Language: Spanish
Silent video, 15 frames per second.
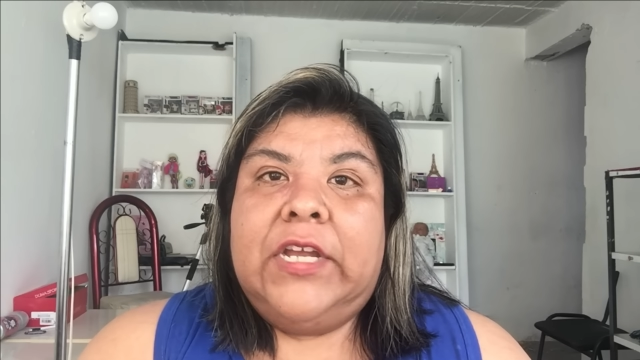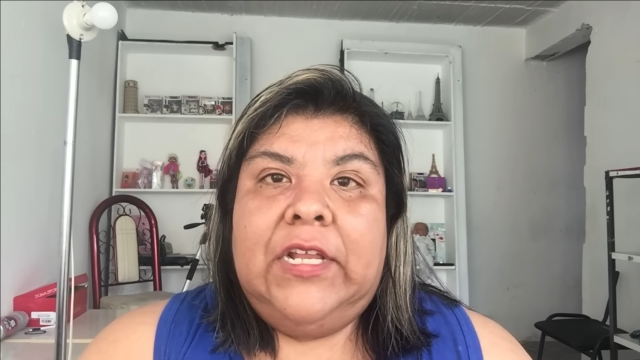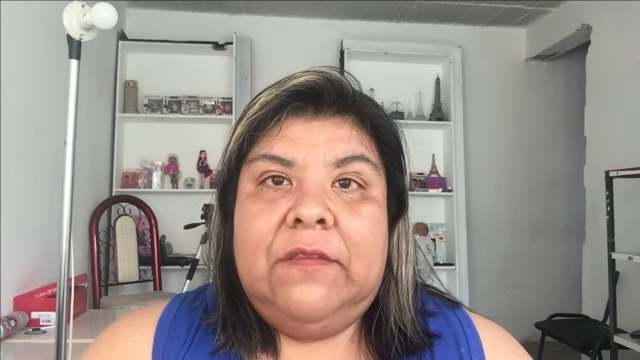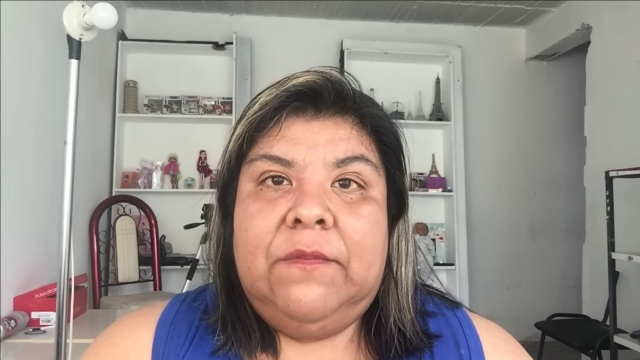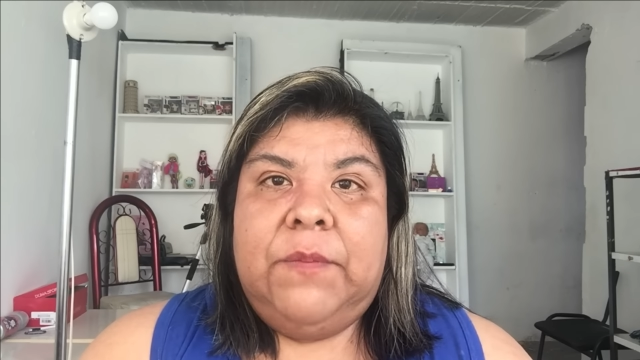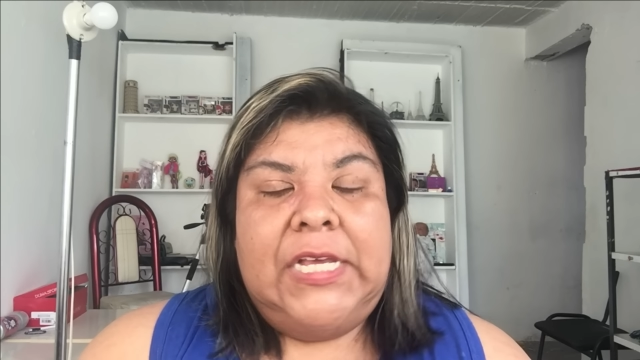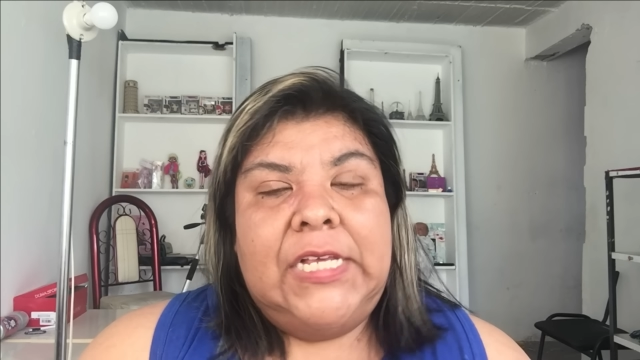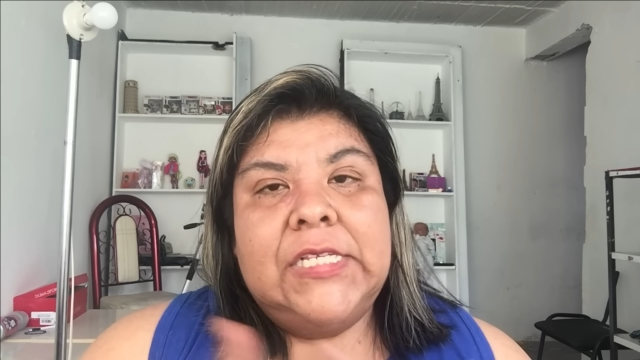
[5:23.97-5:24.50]
que el
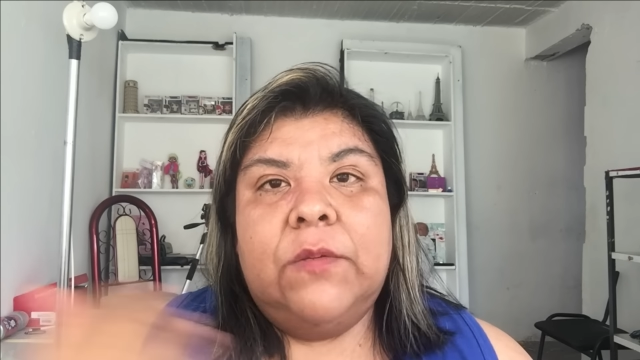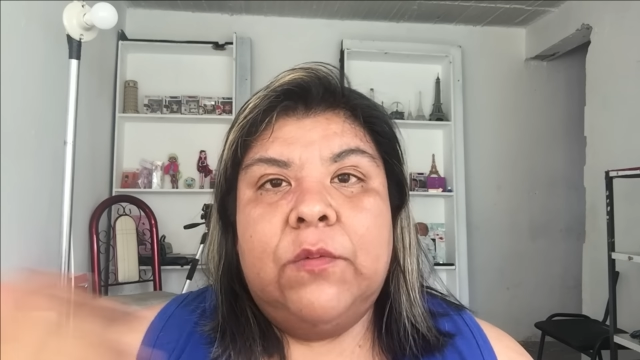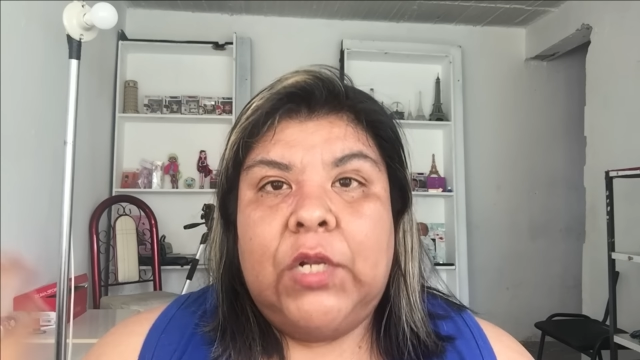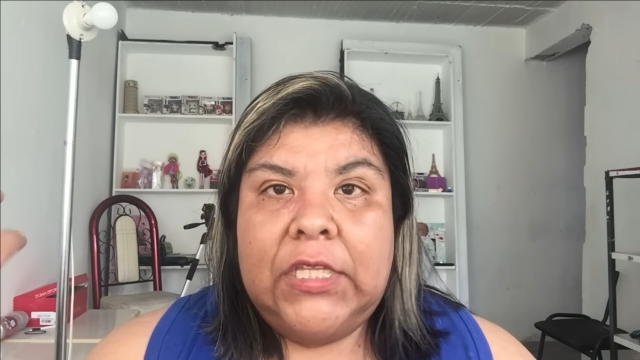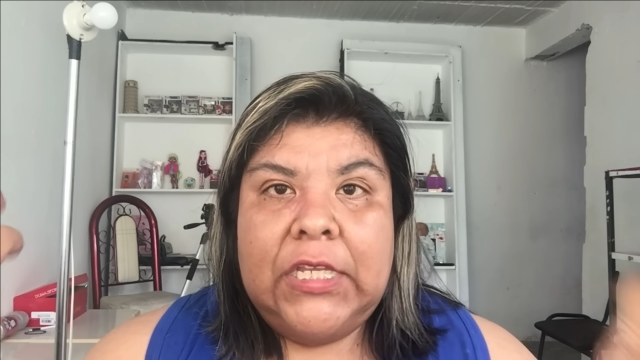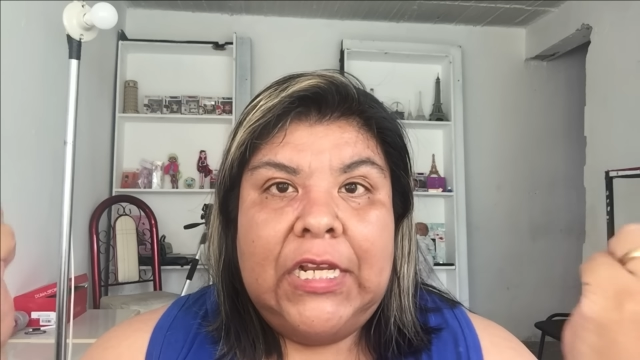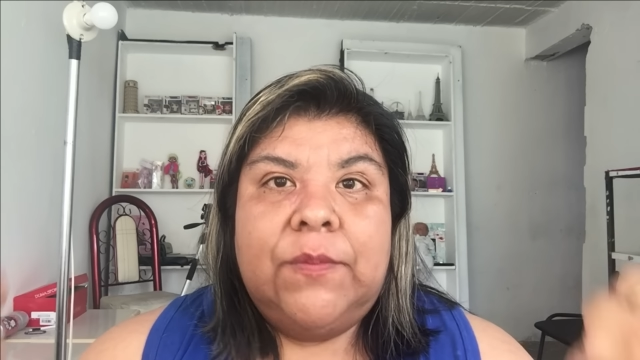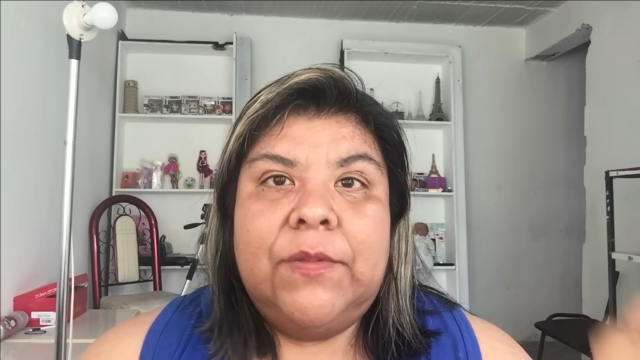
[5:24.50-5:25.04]
bíceps o
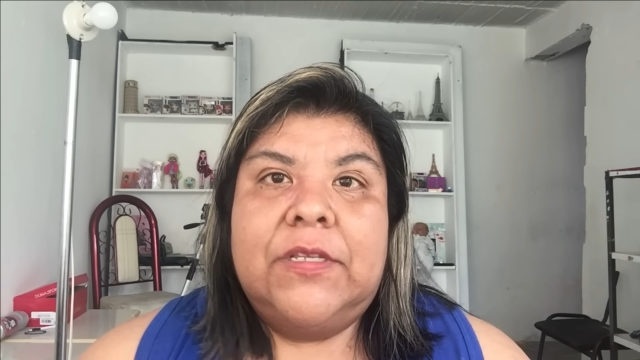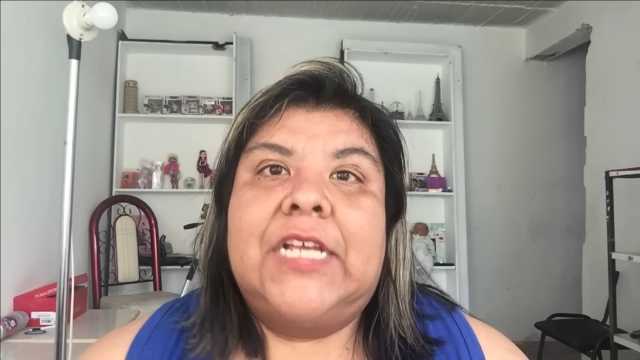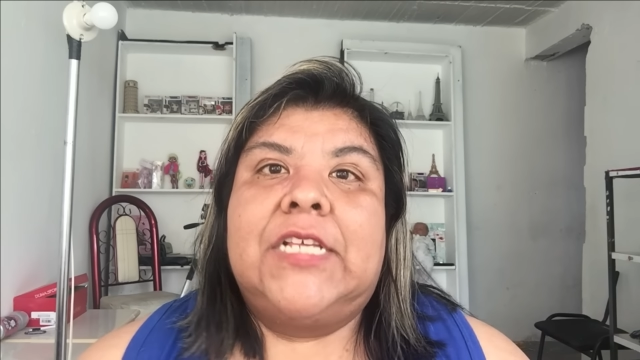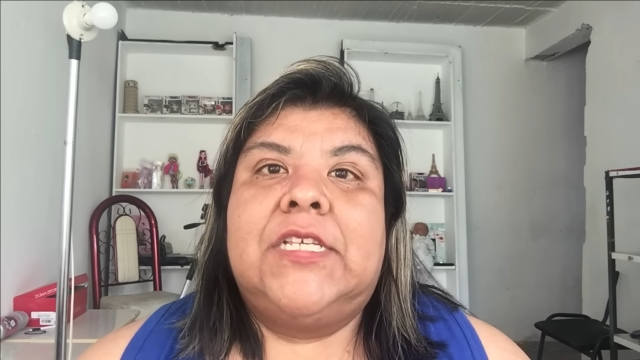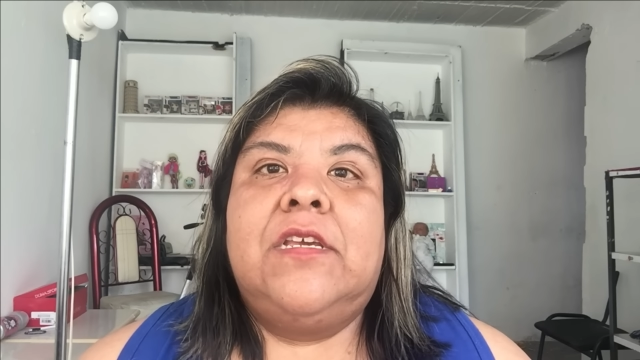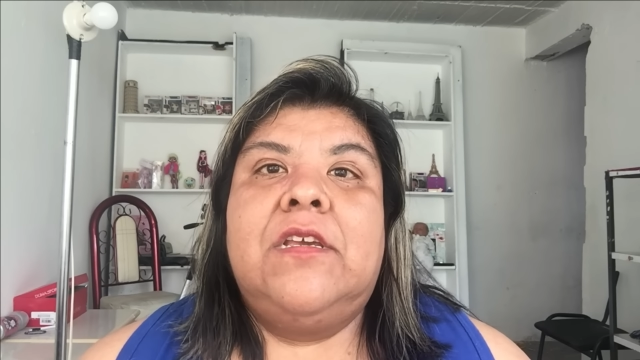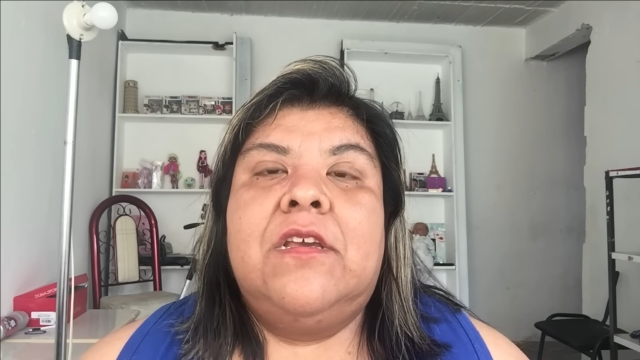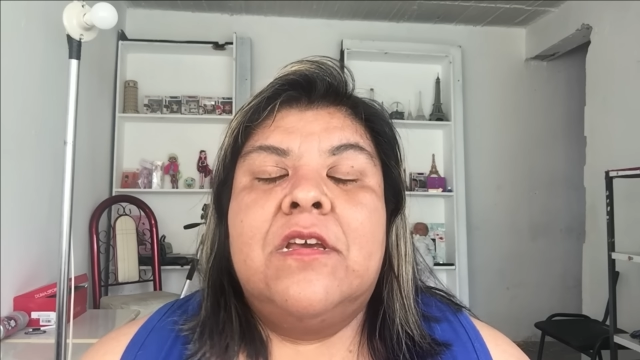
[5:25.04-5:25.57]
el tríceps
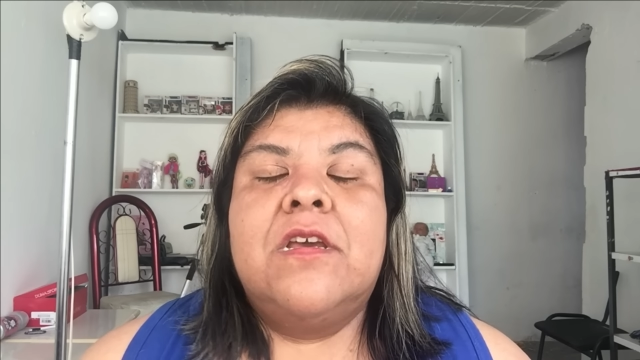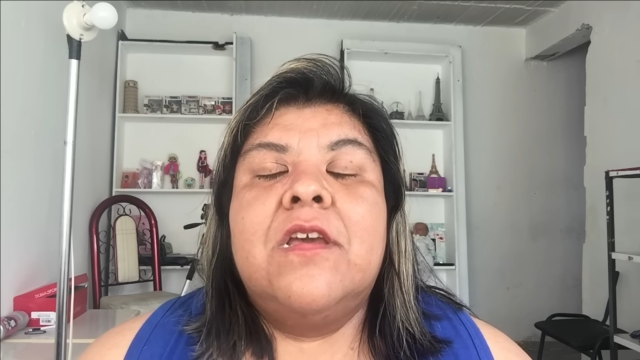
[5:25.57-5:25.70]
así,